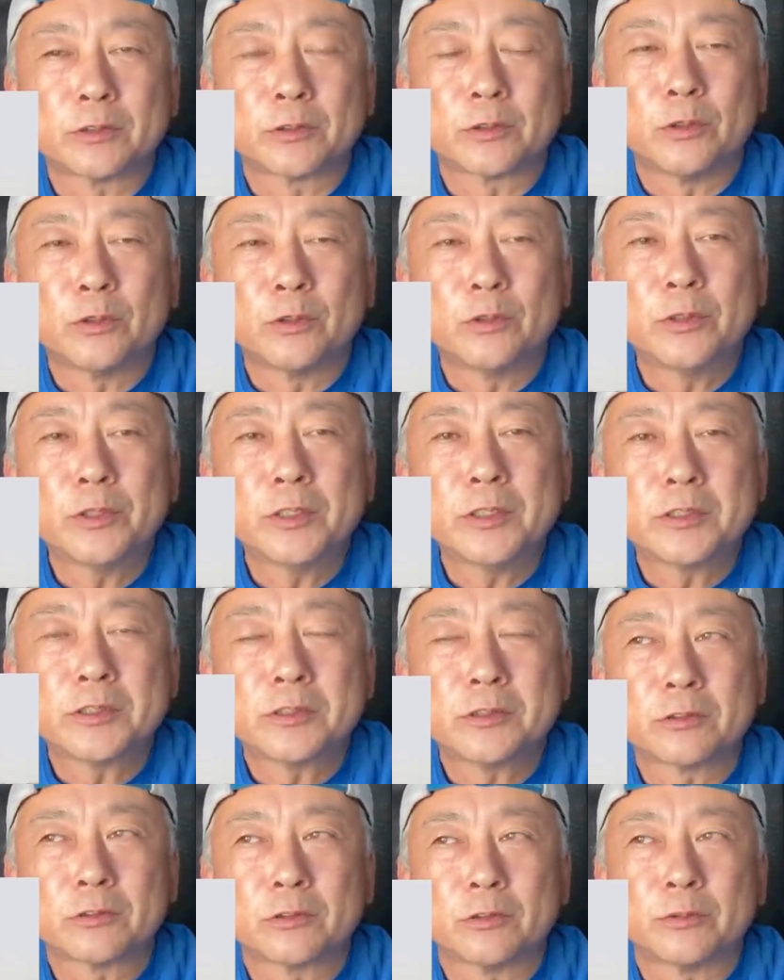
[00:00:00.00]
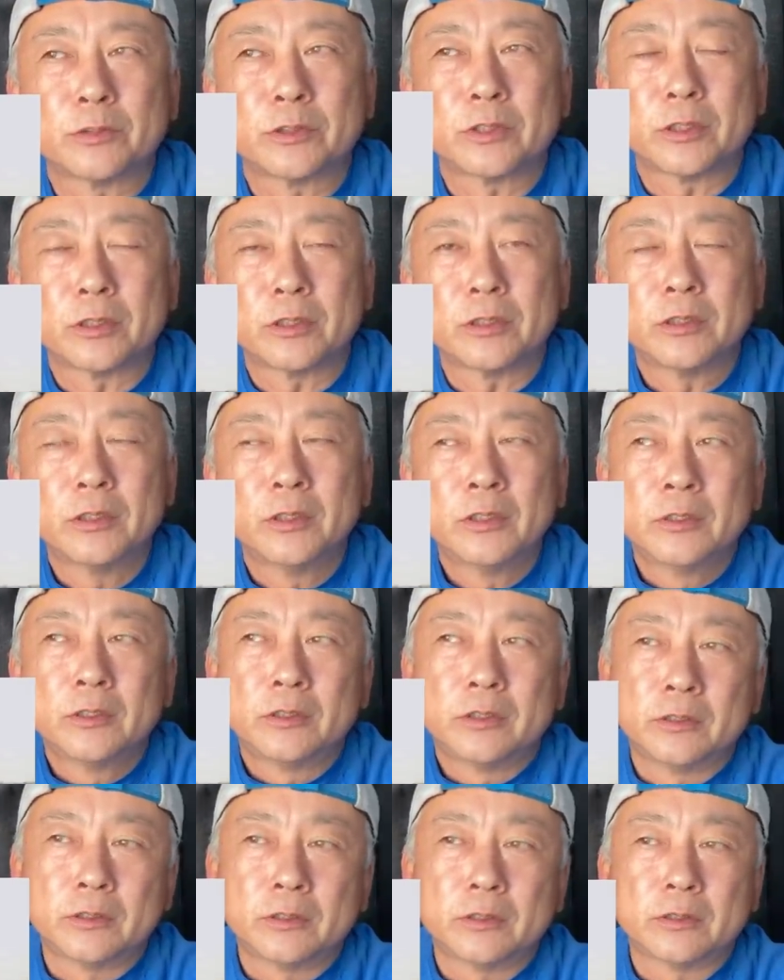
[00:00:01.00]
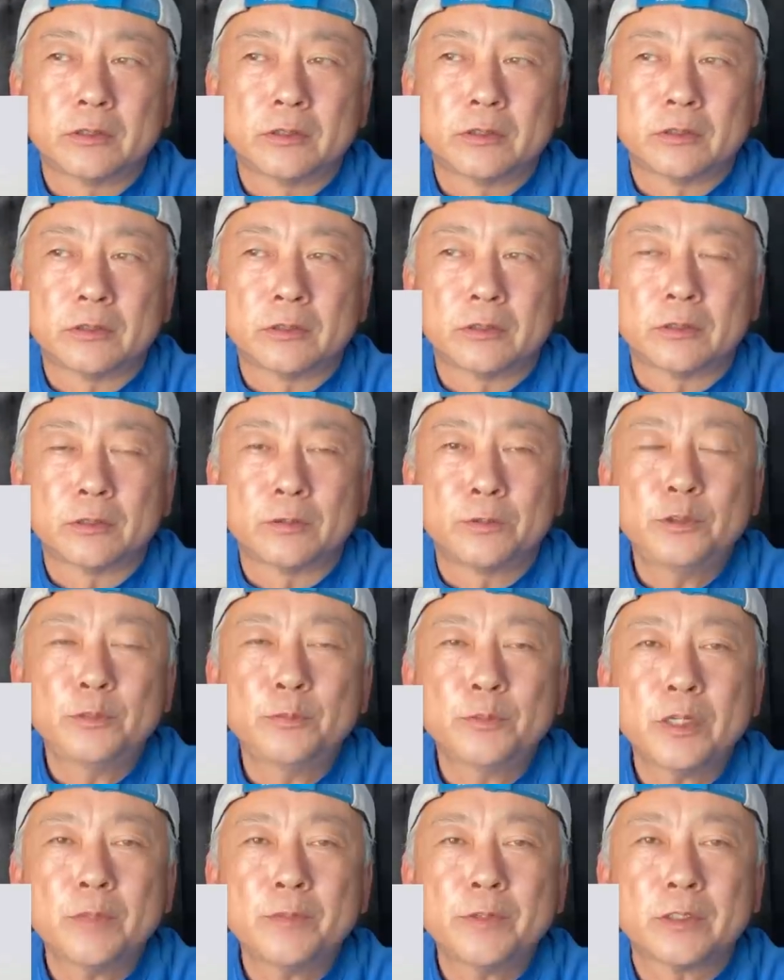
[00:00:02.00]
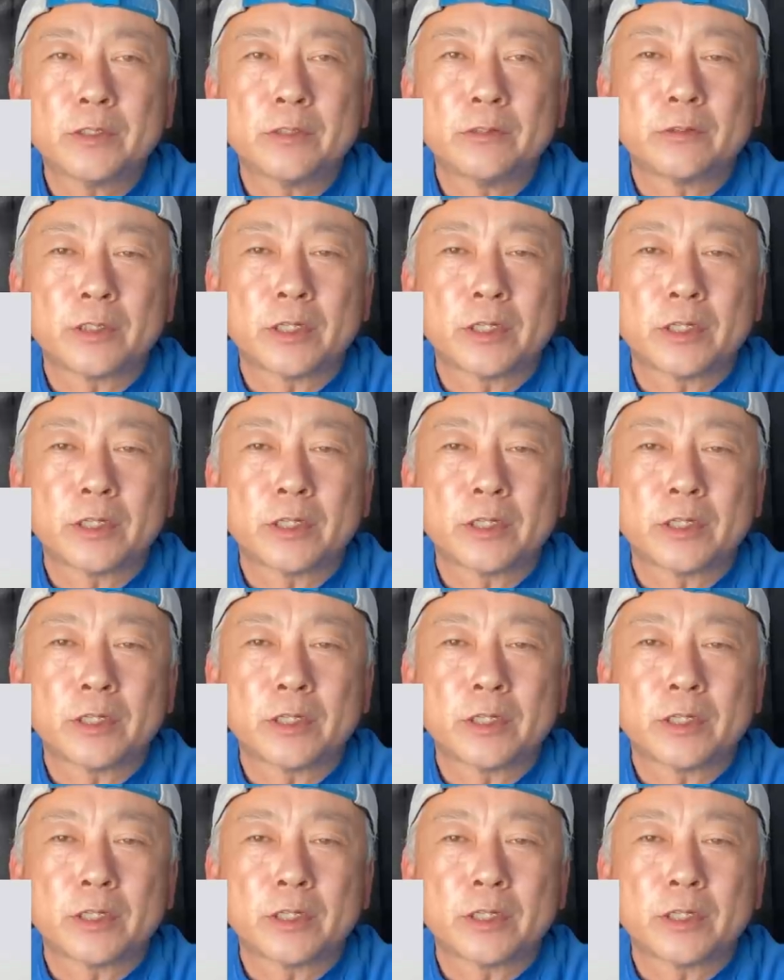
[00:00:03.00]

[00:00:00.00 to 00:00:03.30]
ちょっと応援しようと思ってね、えー、フィルムカメラをやっ